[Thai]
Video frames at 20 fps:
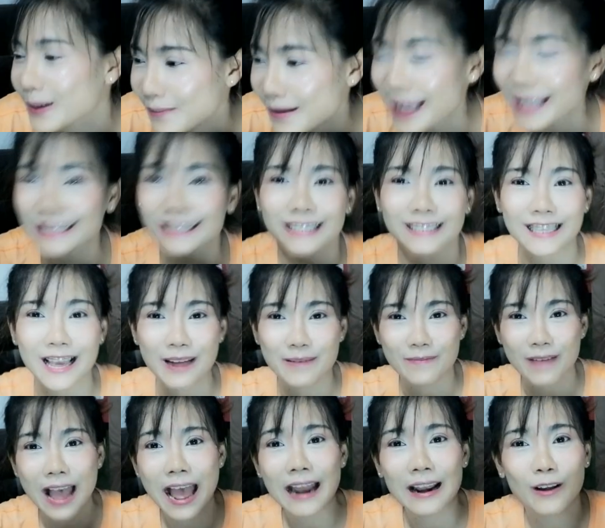มหัศจรร
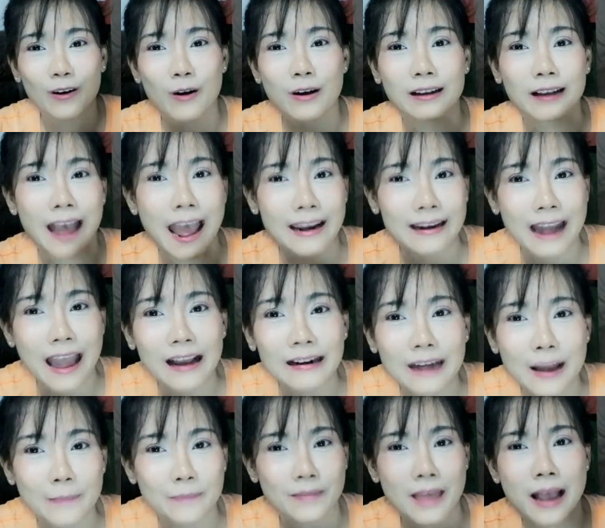ย์มากแล้วก็การนั่ง
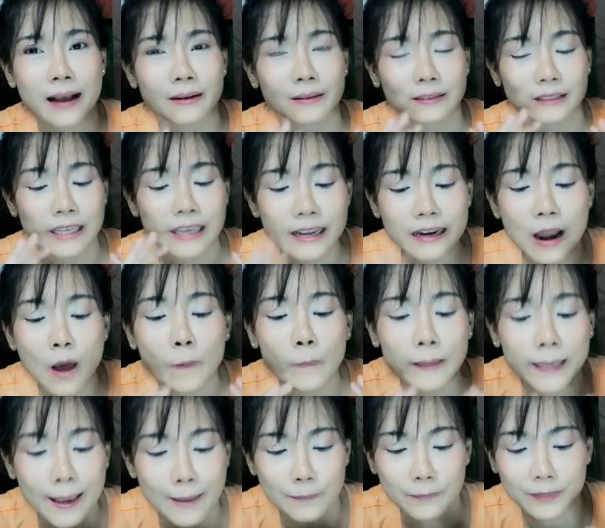นับตังค์ที่เรา
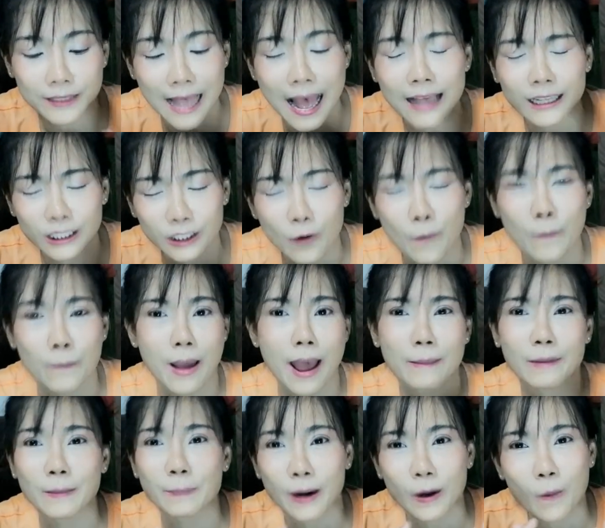เก็บสะสมมา
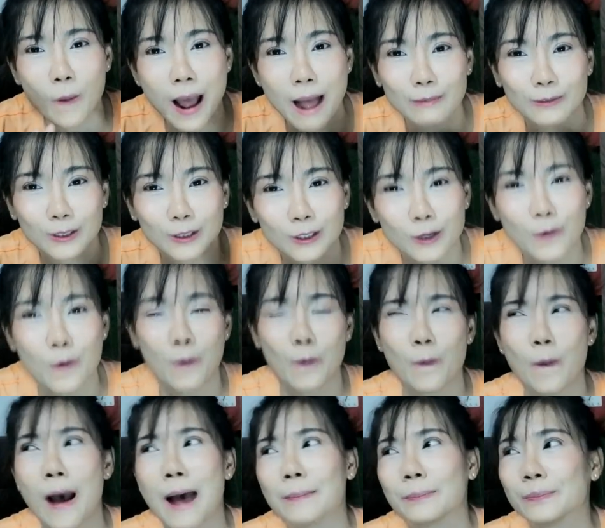มันเป็นความสุข
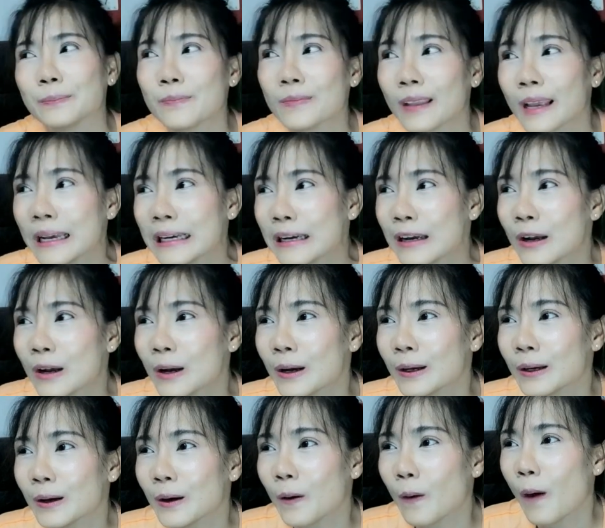ความ
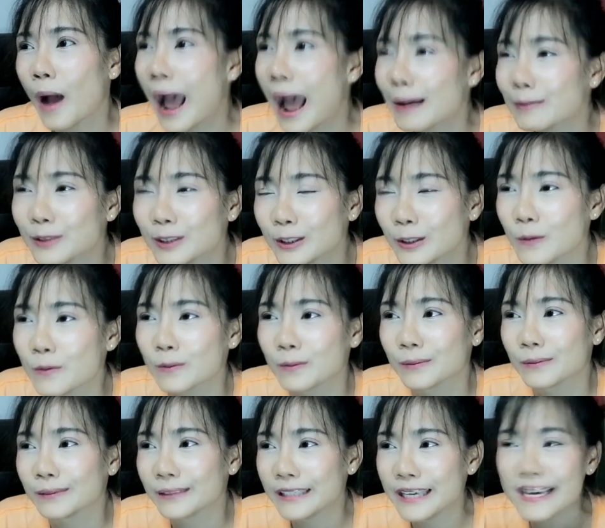ความสุข
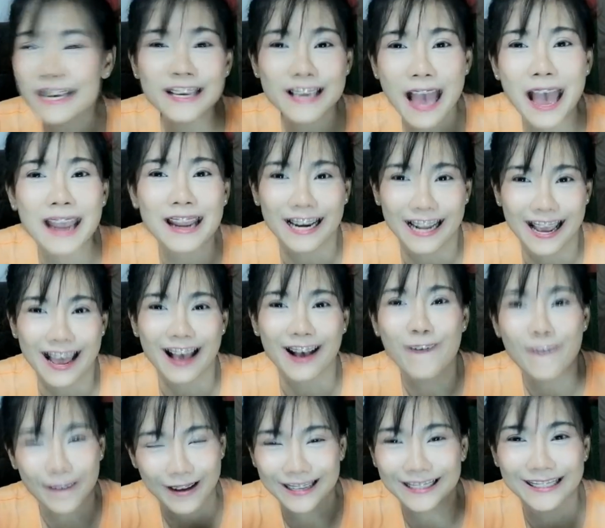ยิ่งใหญ่เลยอะ
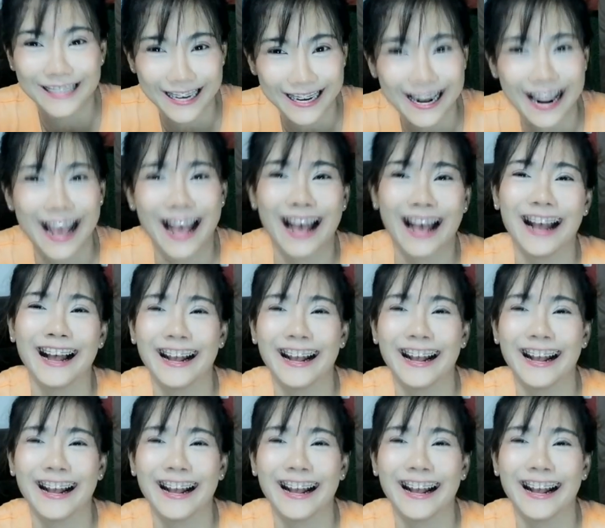ของเอ็งจีนะ